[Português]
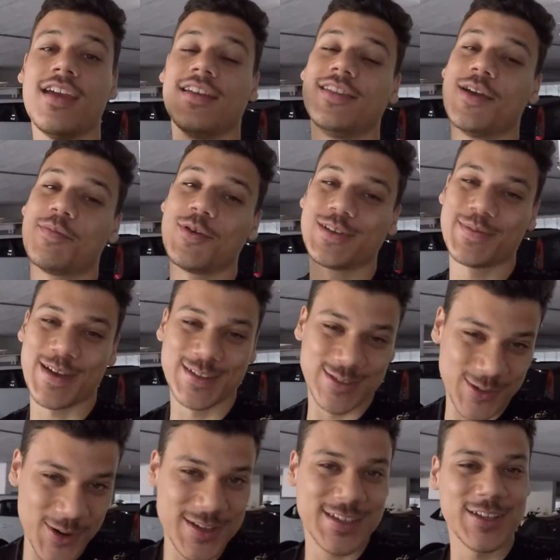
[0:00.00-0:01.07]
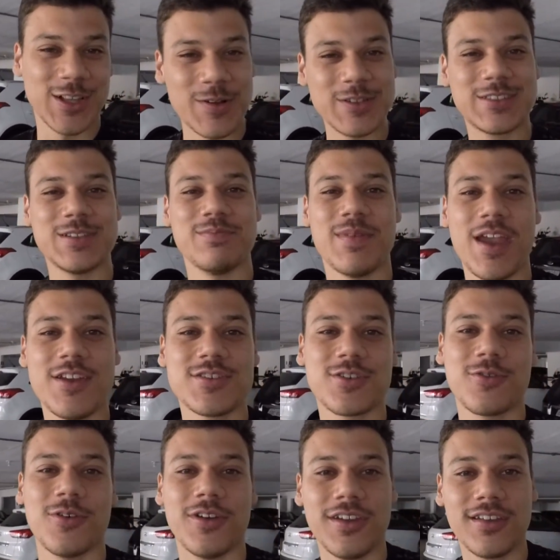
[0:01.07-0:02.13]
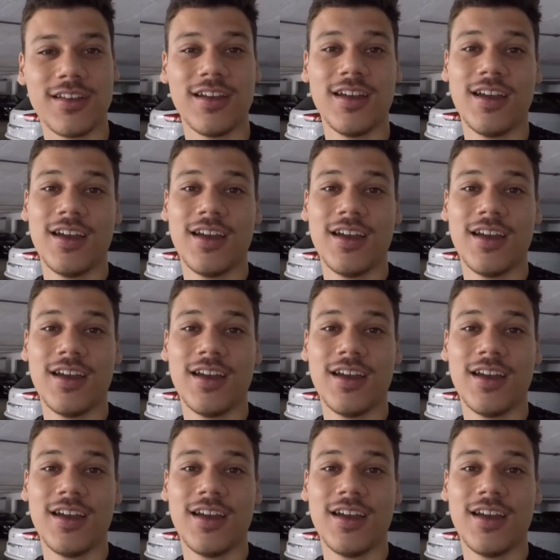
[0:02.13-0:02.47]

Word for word: depois mais 25 km e meio de corrida.